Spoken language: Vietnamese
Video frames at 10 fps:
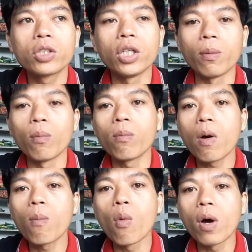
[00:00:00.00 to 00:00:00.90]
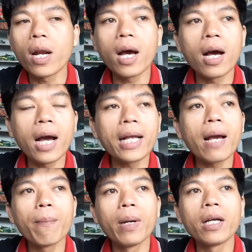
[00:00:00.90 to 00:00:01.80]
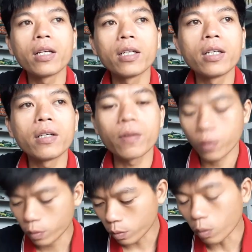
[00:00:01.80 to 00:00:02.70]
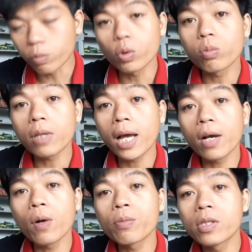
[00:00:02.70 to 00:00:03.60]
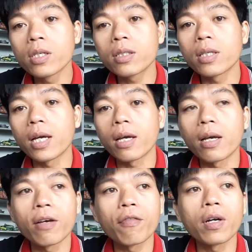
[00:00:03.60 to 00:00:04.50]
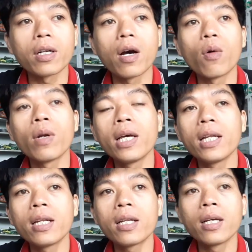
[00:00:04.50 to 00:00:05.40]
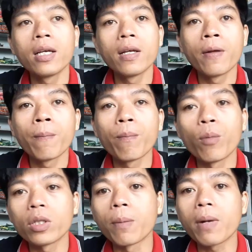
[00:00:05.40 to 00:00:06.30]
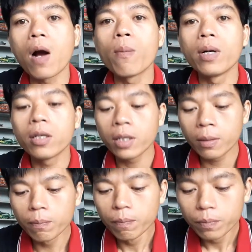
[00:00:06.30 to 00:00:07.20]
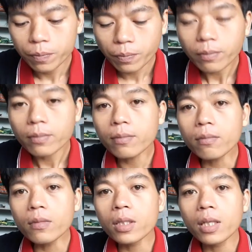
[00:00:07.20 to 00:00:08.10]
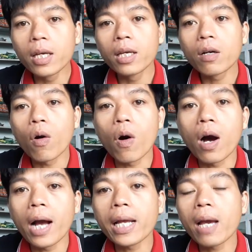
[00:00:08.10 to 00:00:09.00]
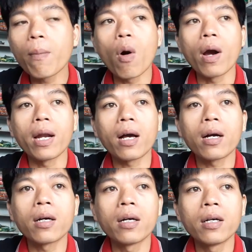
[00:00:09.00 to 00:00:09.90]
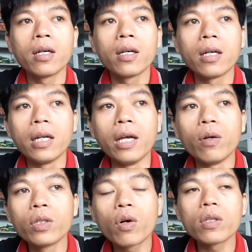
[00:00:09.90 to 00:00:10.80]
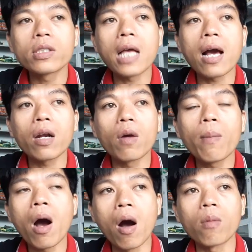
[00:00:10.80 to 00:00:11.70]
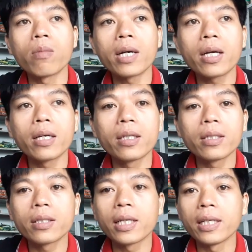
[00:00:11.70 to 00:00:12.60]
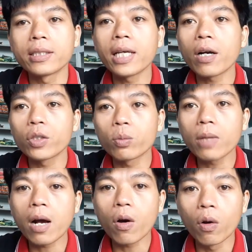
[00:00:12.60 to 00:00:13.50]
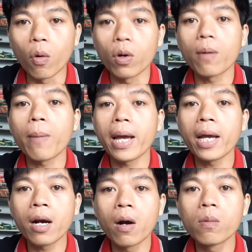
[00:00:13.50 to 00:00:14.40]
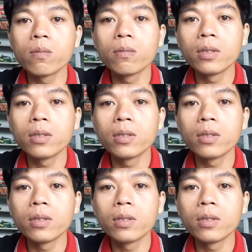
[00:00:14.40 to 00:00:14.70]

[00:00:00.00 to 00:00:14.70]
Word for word: chỉ mong muốn là anh em mình à, cùng chung tay góp sức để phấn đấu lên một tầm cao mới thì có anh em hỏi là nếu như con sạc nó mà hỏng ấy thì xe của chúng ta có lổ máy hay không